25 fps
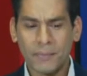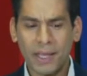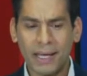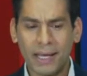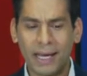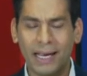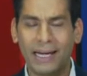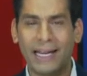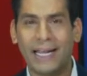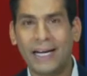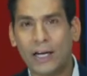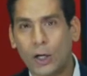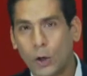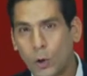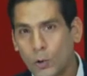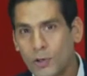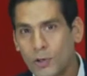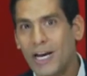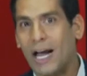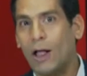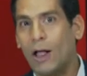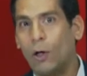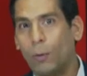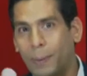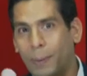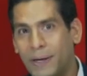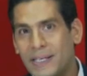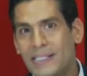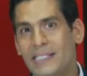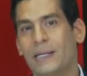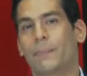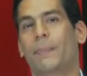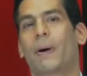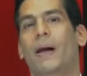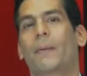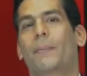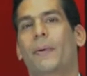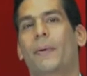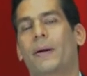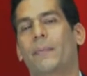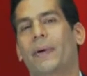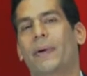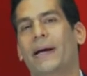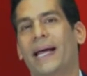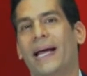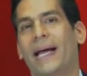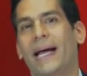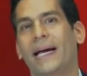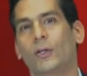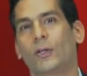el enrollado principal para
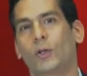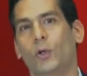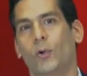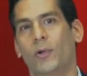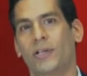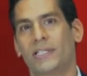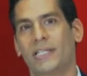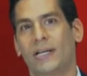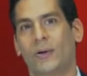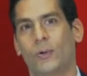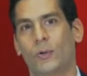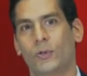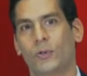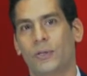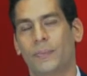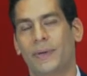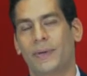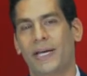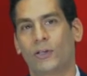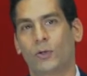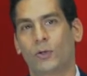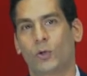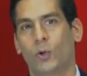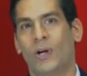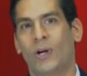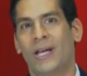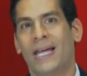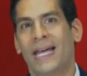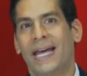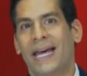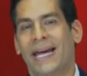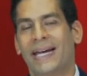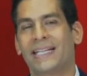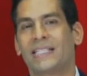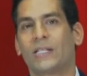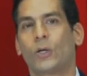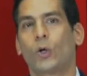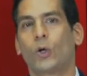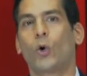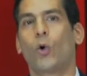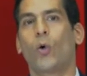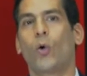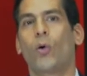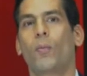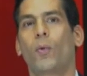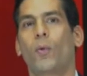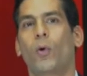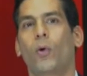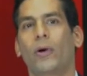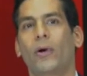manejar todo ese conocimiento, es
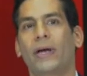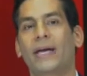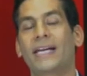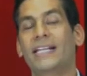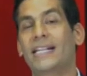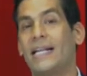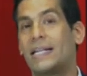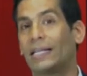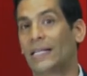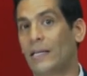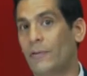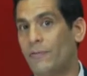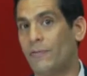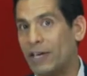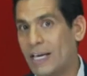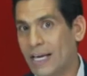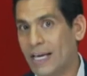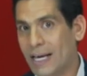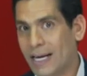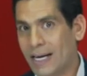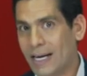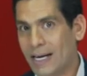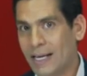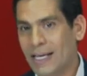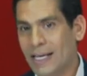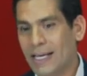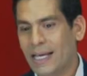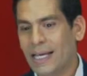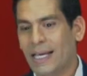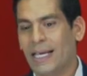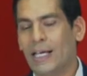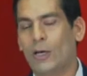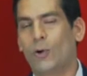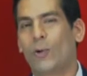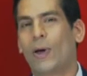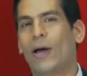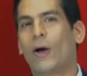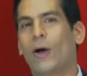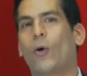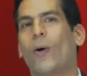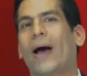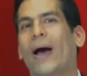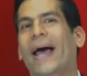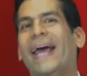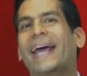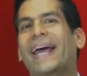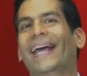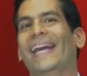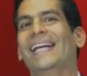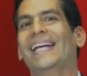cómo identificar y luego
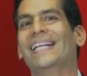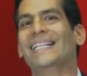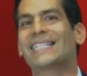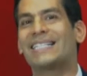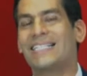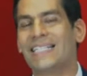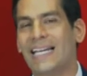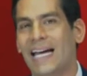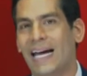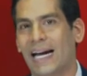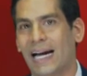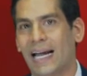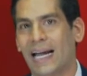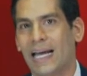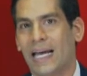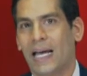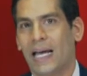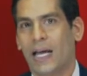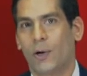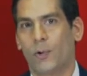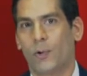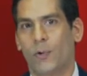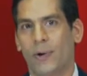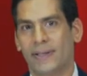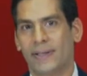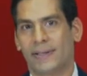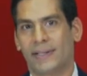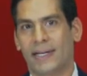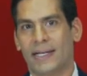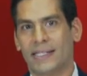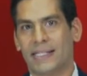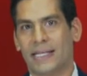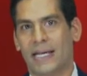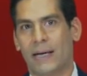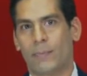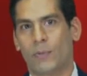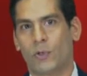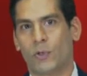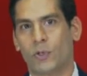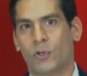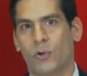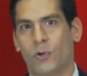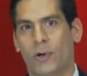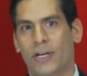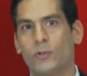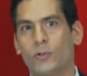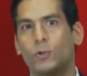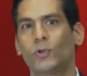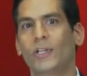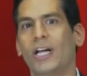gerenciar nuestras
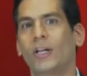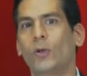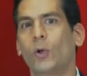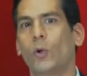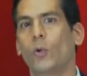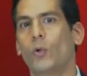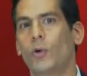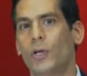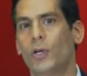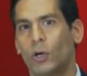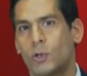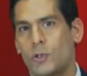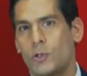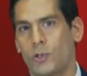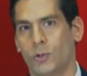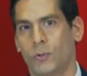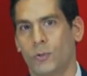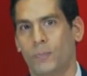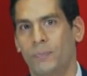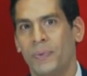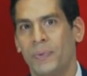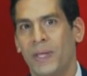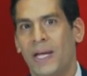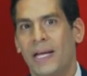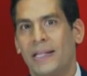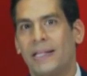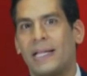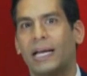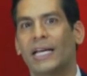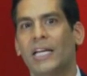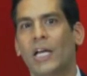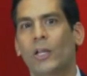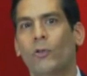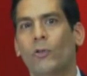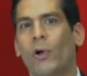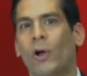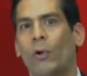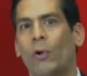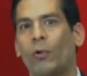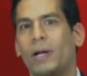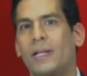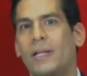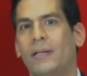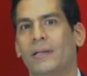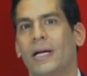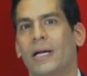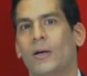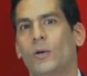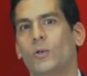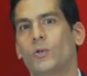emociones. Un dato curioso, teniendo en
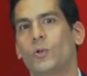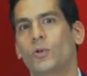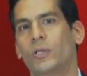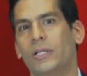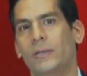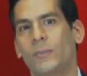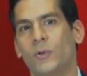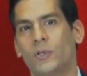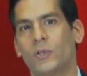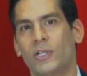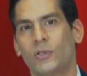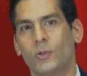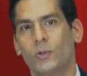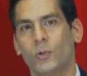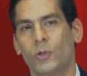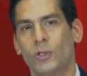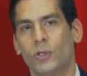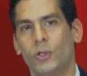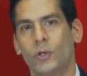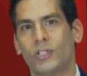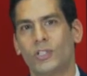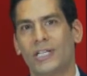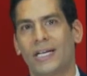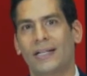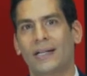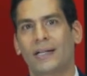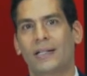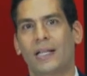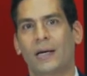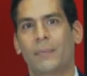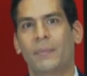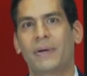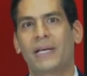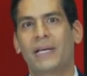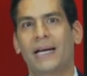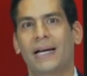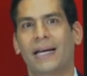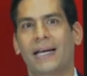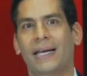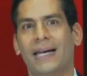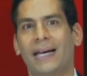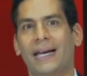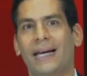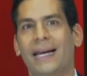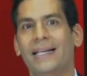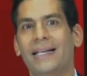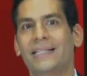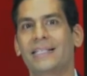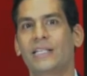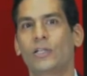cuenta los últimos estudios que determinan que
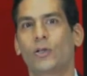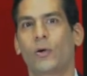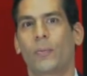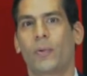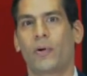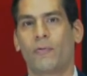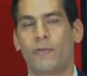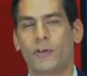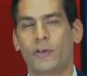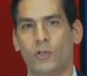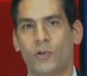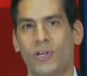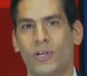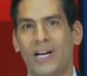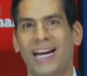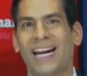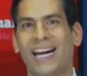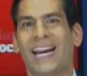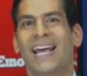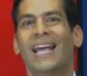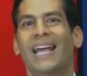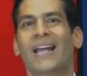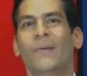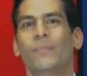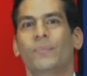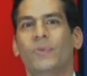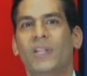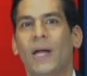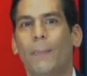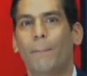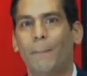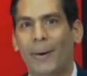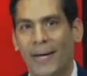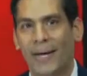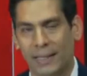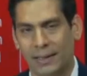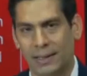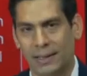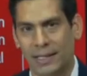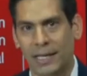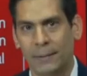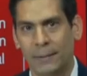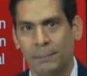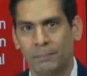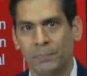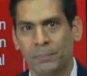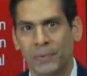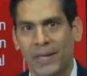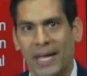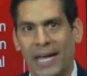el éxito profesional
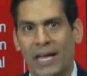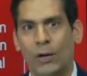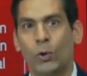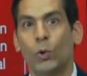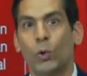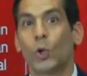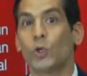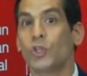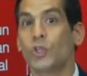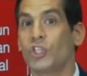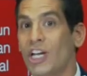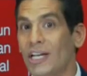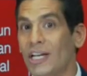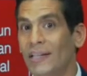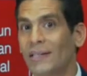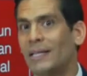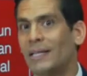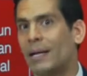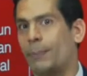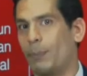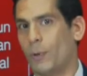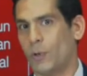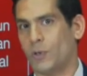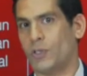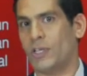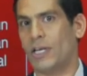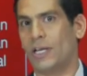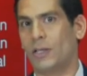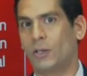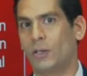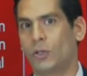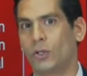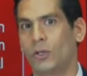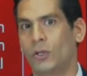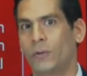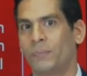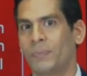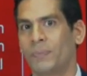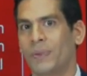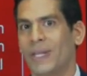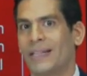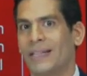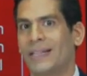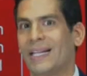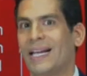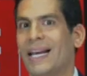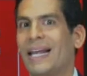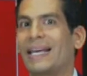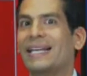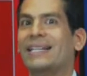depende en un 80%
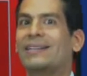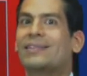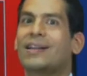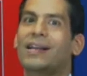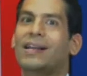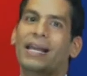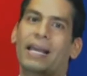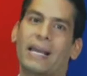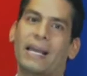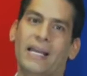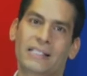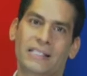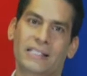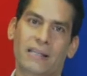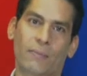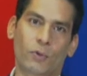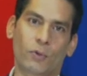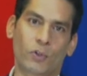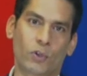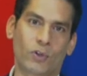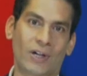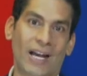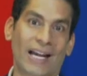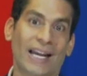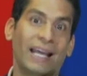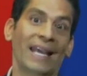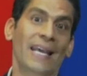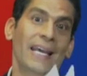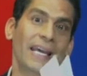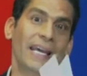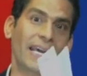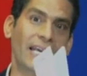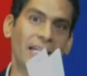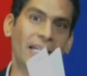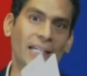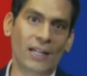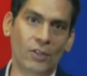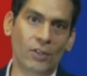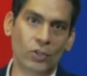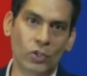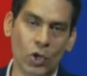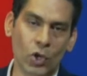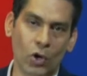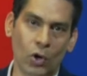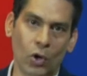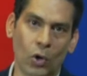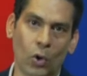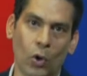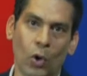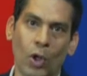de la inteligencia emocional y tan
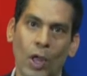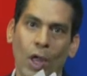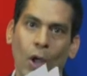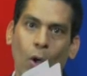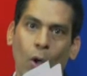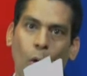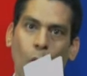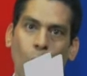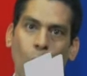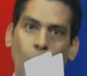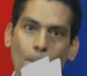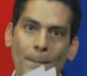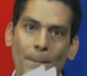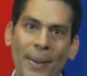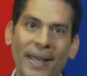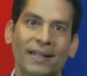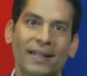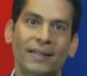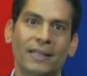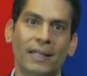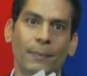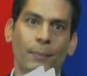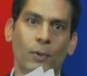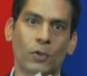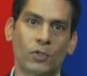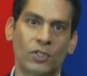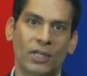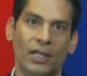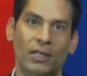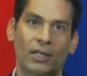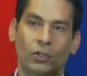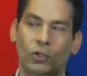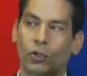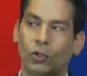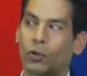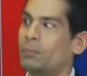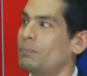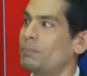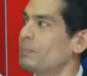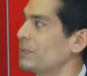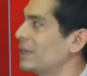solo un 20%